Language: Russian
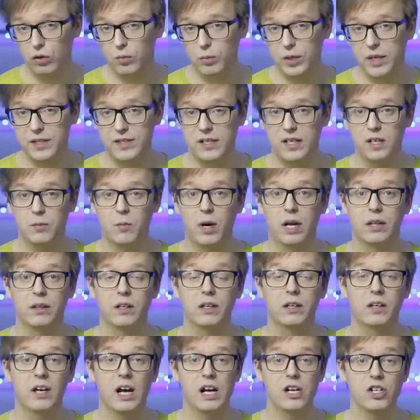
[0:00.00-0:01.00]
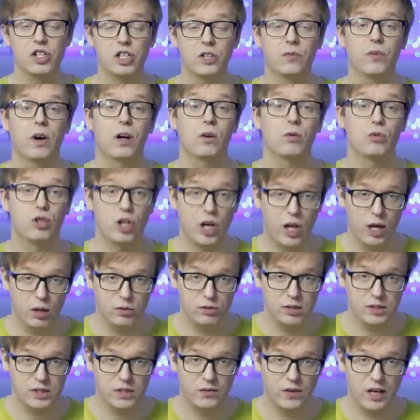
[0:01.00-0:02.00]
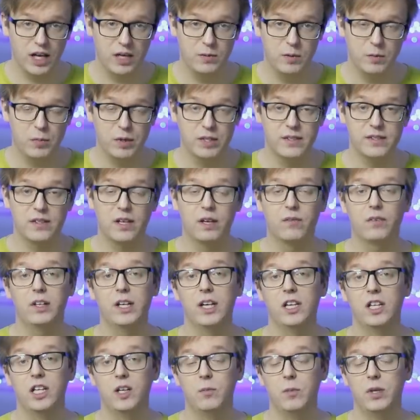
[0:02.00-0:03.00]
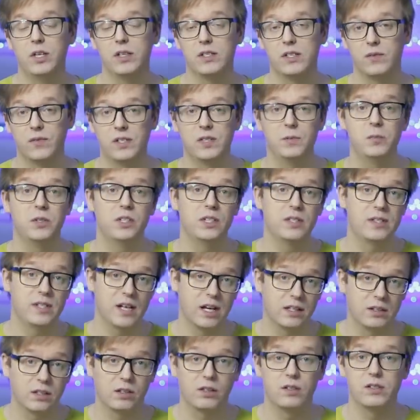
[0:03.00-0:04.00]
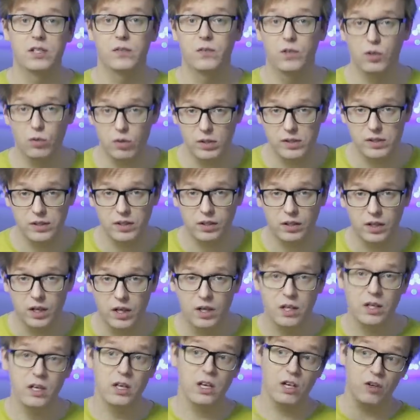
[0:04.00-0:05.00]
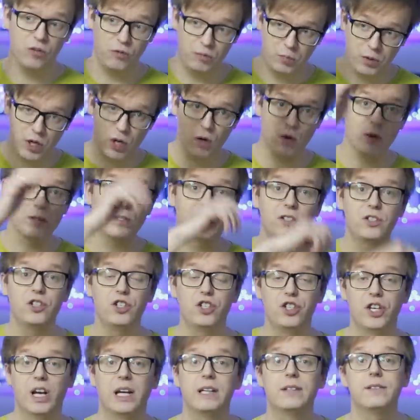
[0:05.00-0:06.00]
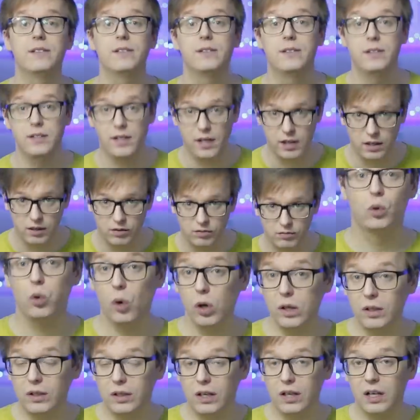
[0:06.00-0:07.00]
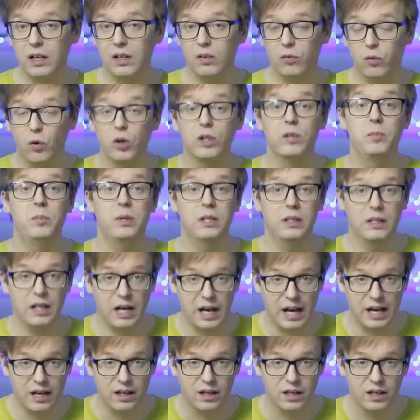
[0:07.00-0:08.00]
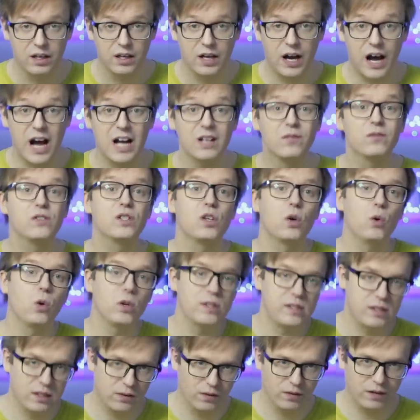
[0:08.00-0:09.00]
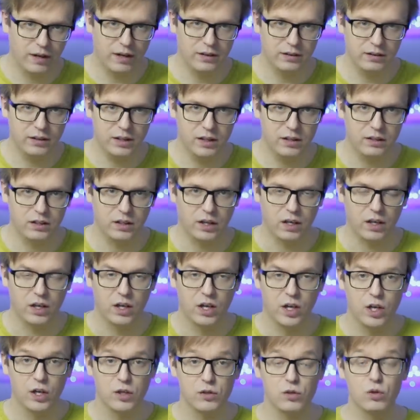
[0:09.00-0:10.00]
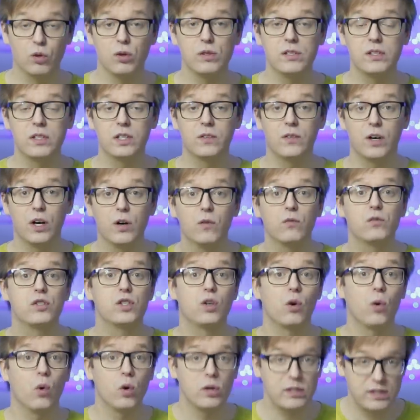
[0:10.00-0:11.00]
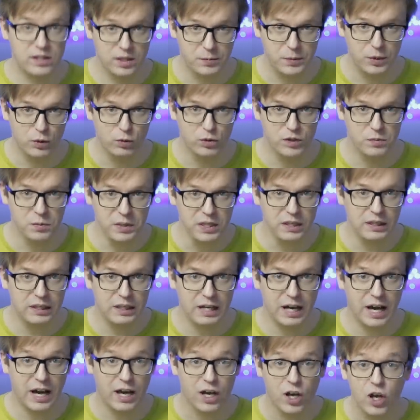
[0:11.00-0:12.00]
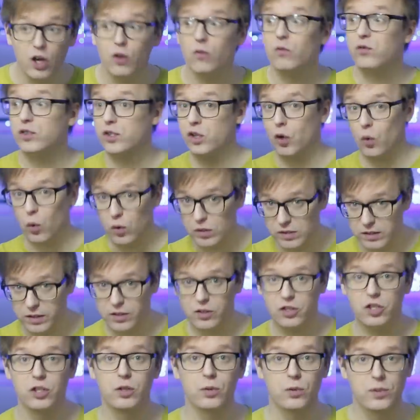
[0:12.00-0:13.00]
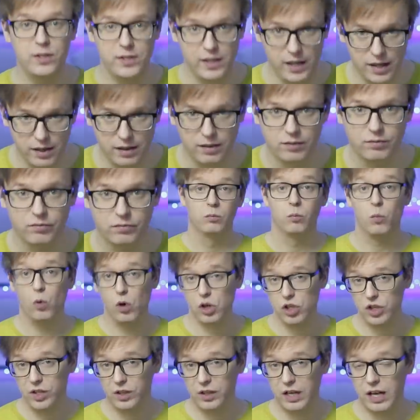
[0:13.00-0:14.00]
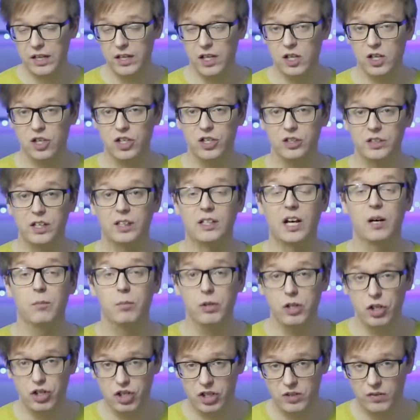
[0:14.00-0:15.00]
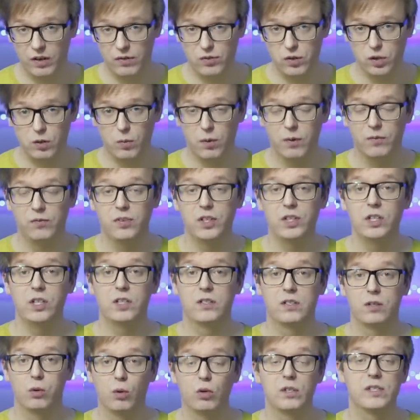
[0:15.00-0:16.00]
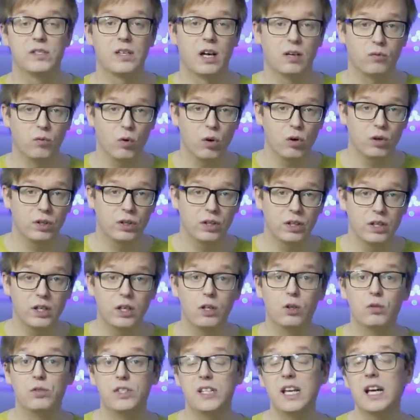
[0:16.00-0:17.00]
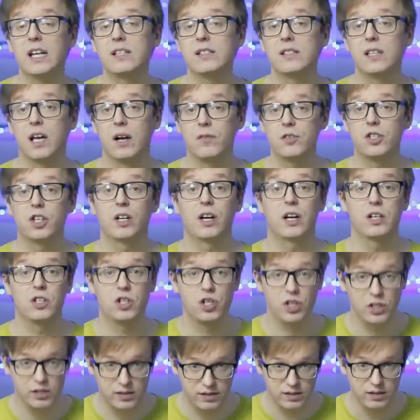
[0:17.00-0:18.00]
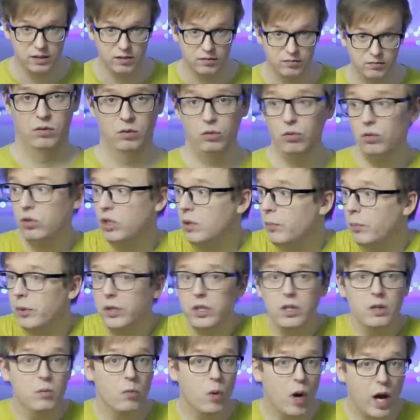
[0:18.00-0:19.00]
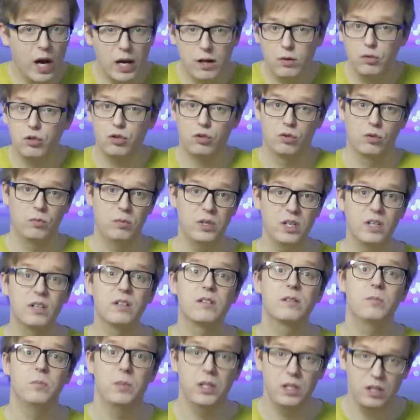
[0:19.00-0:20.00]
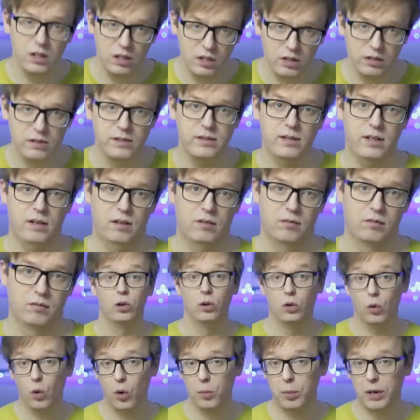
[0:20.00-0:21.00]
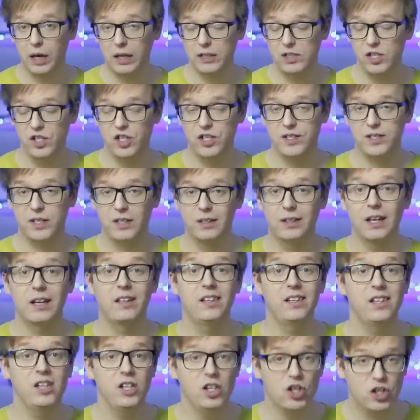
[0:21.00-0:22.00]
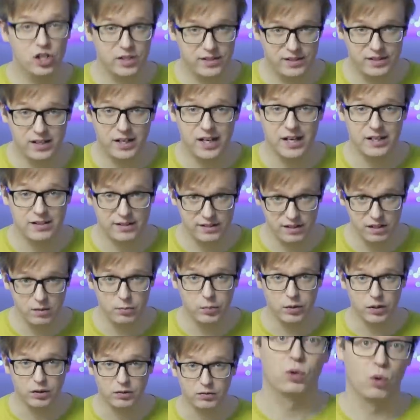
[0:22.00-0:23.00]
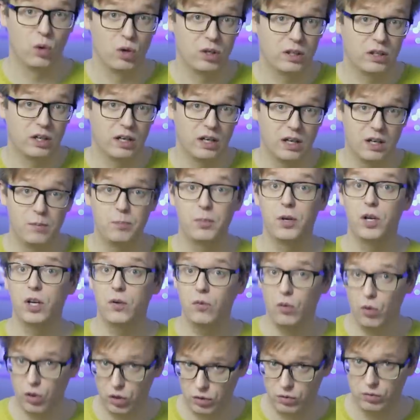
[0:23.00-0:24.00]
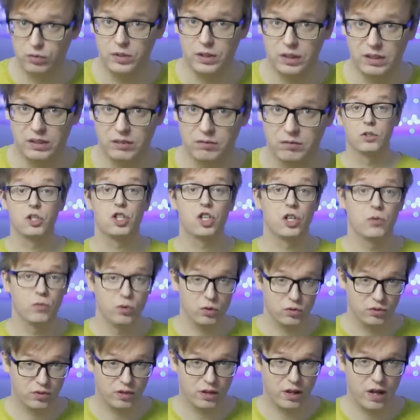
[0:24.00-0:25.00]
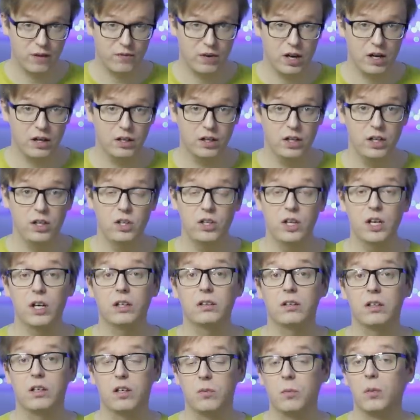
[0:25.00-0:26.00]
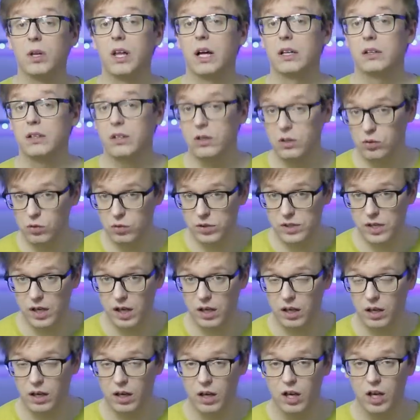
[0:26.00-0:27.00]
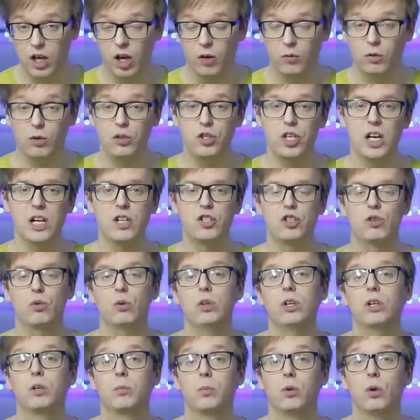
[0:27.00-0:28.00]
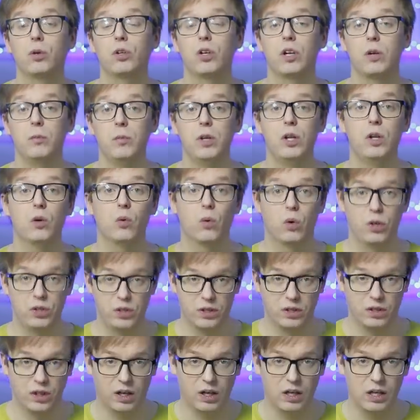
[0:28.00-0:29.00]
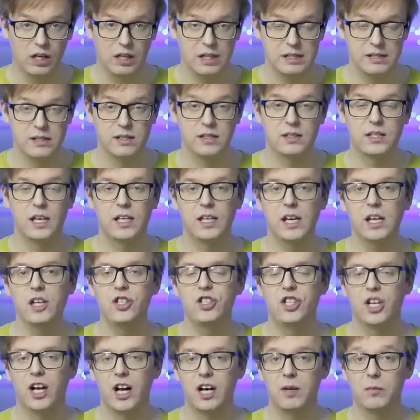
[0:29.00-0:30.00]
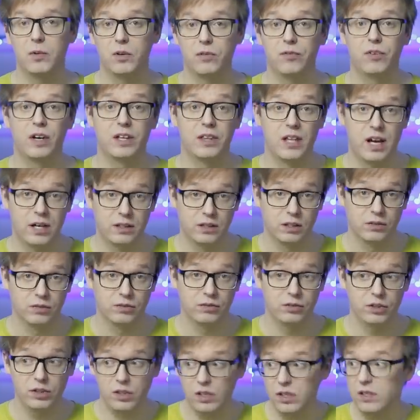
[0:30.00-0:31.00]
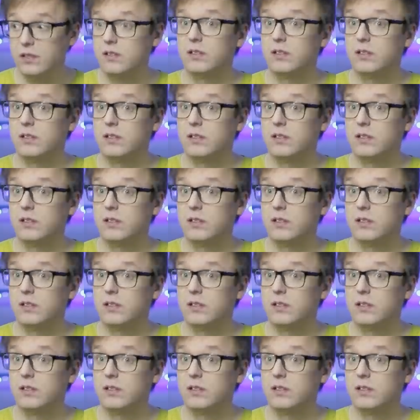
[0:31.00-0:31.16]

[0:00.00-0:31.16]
любители манной каши вооружаются своими представлениями из 80-х и 90-х и вперед защищать детей. Только вот беда. От взрослого контента, созданного взрослыми людьми для взрослых же людей. Можно, конечно, как обычно, во всем обвинить злой совок и людей, отставших от жизни. Но ну, не понимают, что мир изменился. Но практически такие же стереотипы, только перевернутые, живут в головах и некоторых молодых людей. Включаешь ролик блогера-миллионника с настоящей армией фанатов и